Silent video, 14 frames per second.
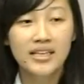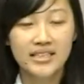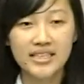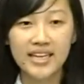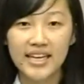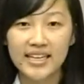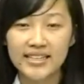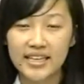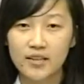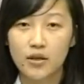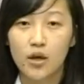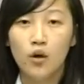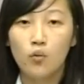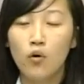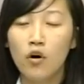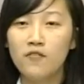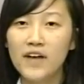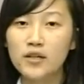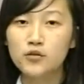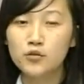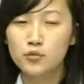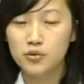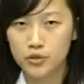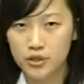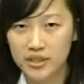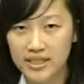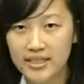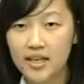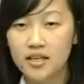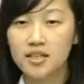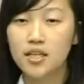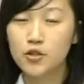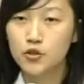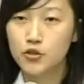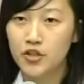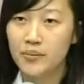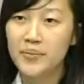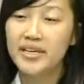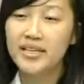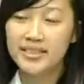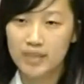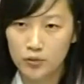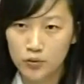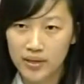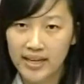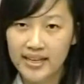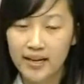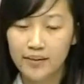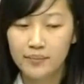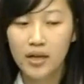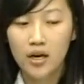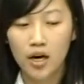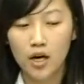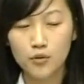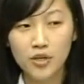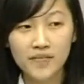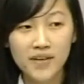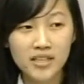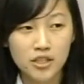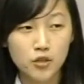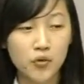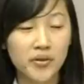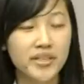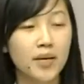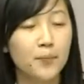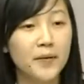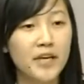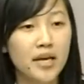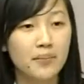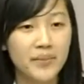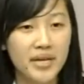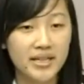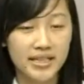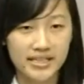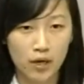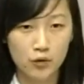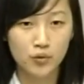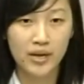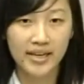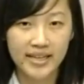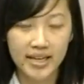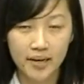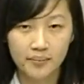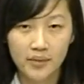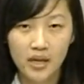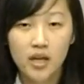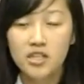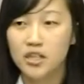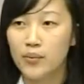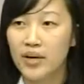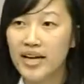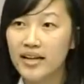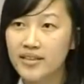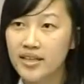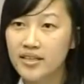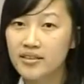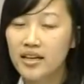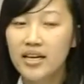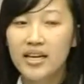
接下来一点，我方以一个更全面的角度来看，而对方只是从一个片面的角度来看，怎么看呢？